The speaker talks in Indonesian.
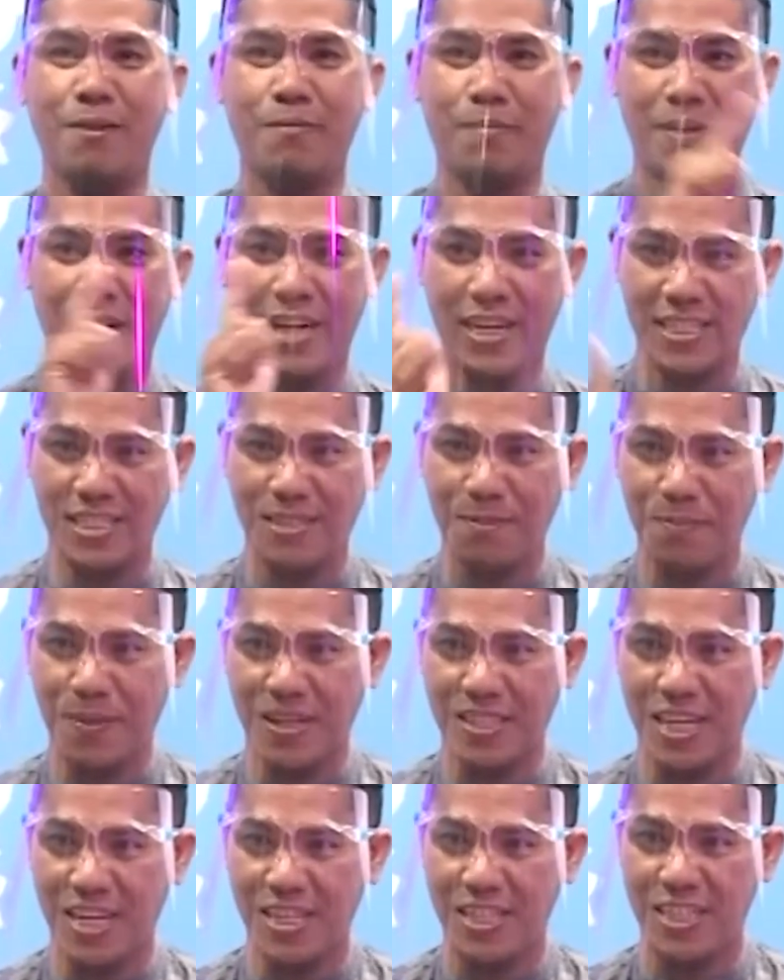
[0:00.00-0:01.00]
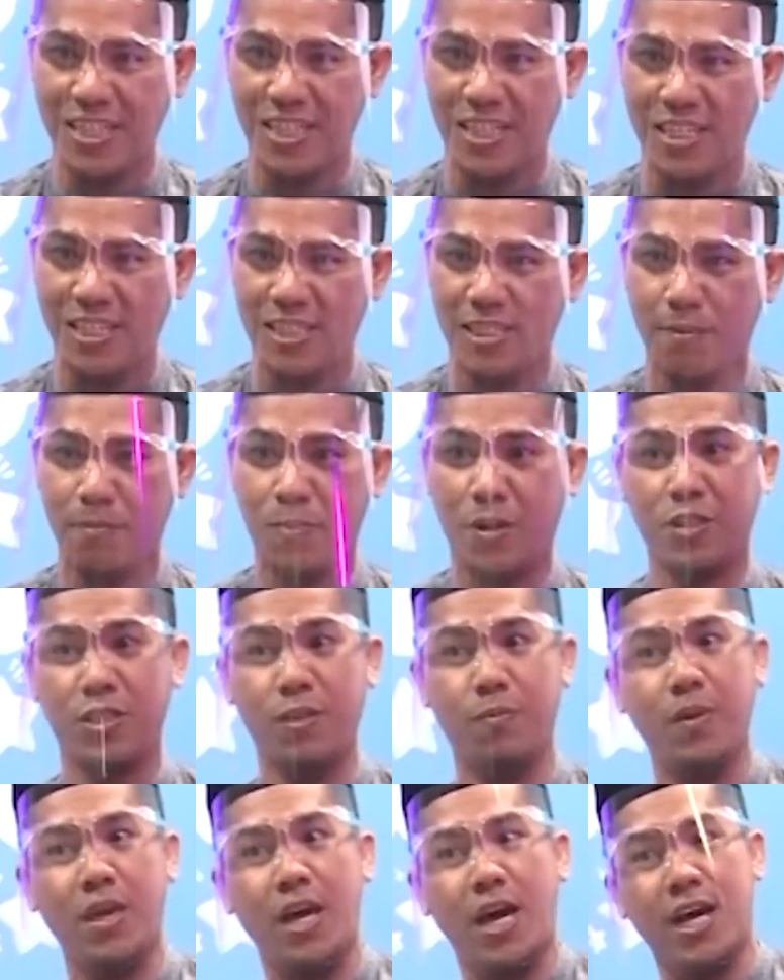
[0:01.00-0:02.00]
Pada kesempatan ini
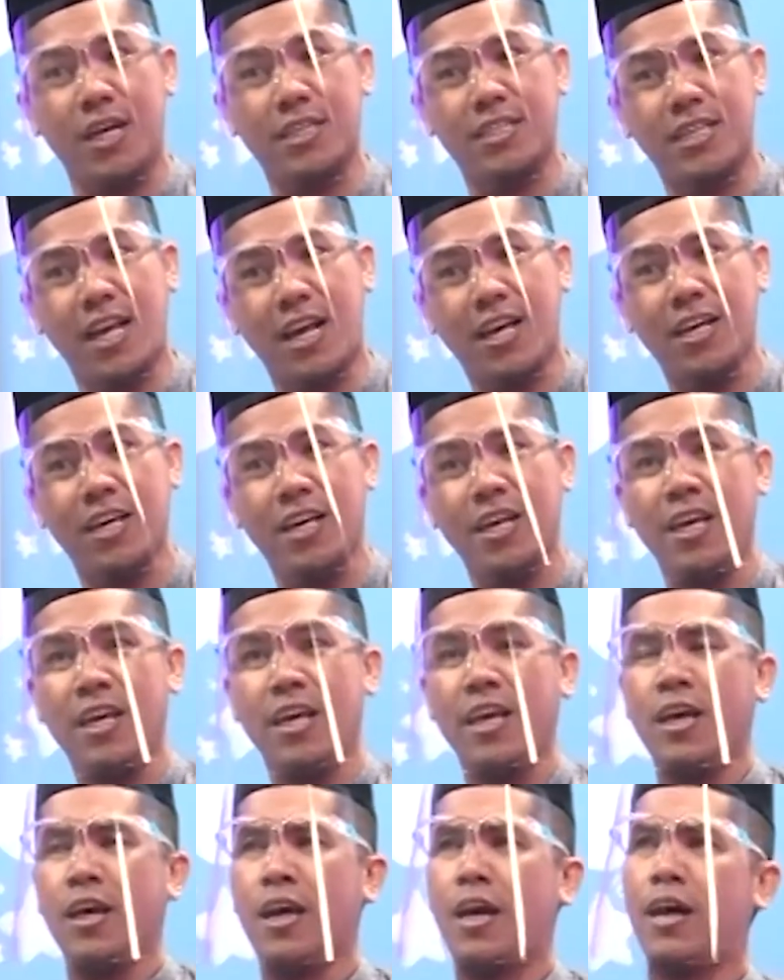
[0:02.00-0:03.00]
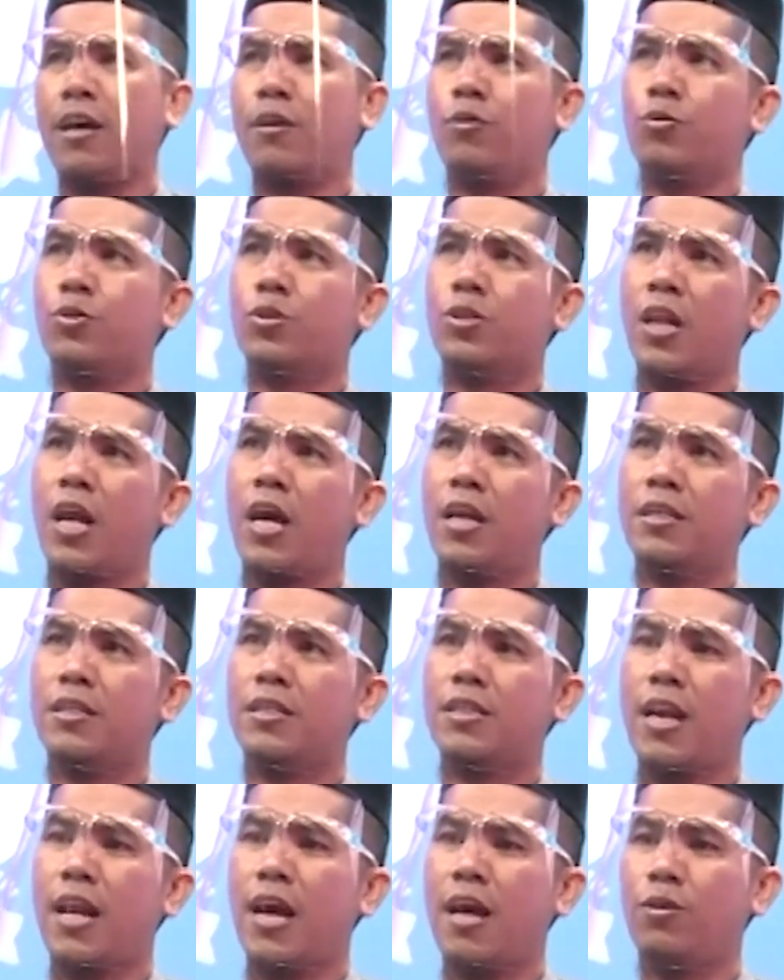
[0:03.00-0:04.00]
seperti biasa Kak Ruslan
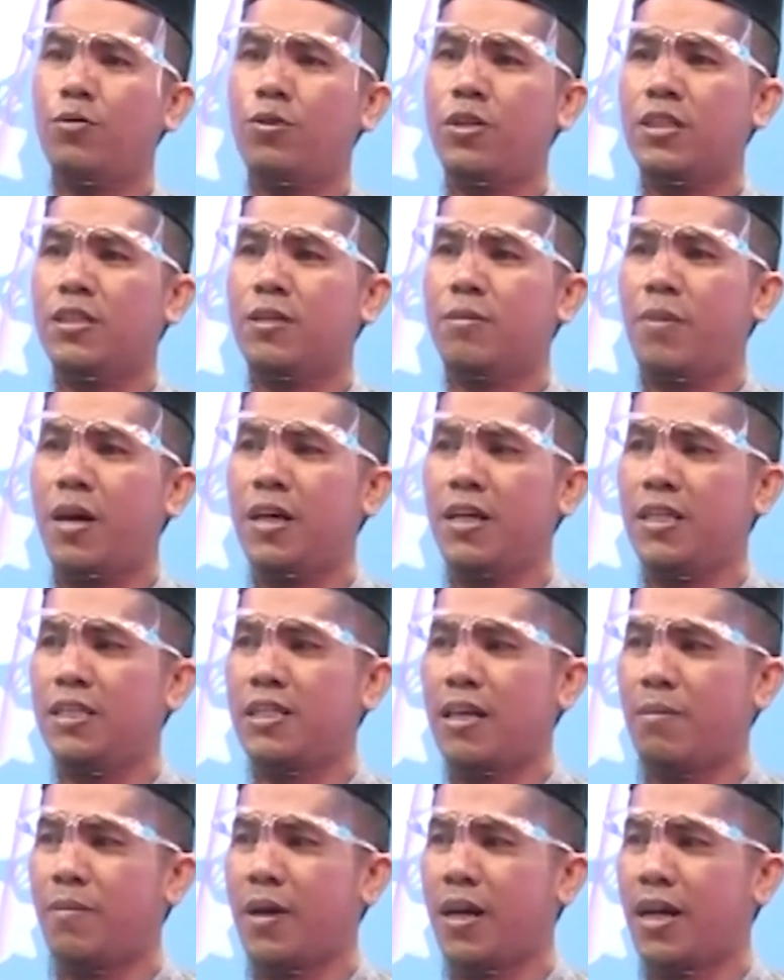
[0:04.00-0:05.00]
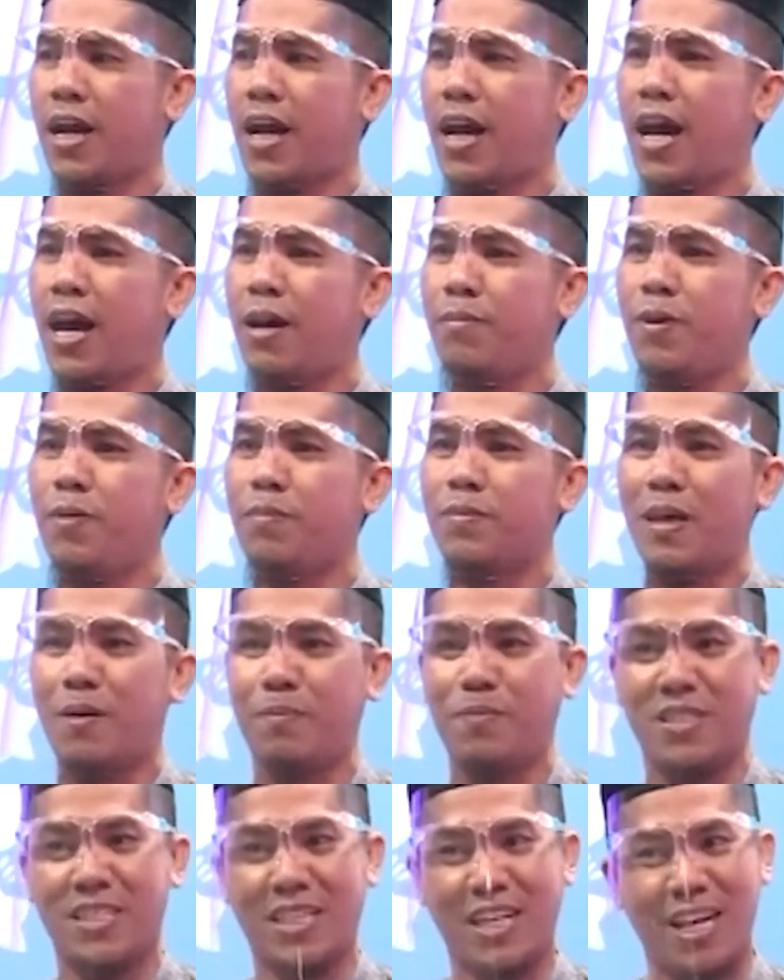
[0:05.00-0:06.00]
selalu ditemani sama Kak Habib,
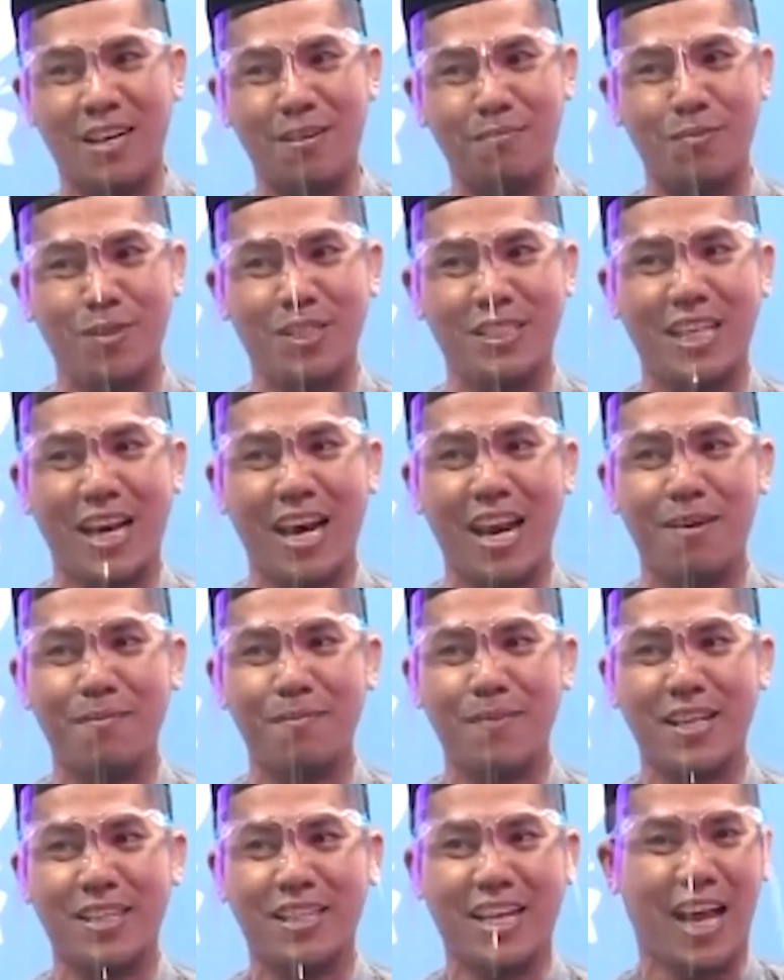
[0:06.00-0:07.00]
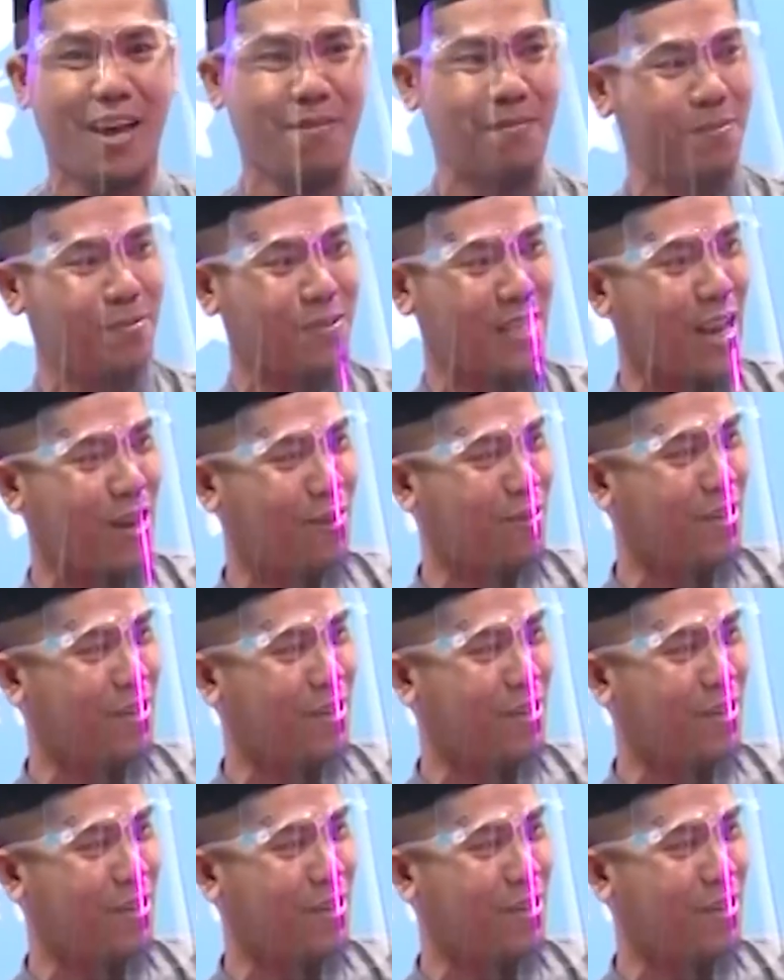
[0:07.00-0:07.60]
tapi sekalipun terlambat Kak Habib selalu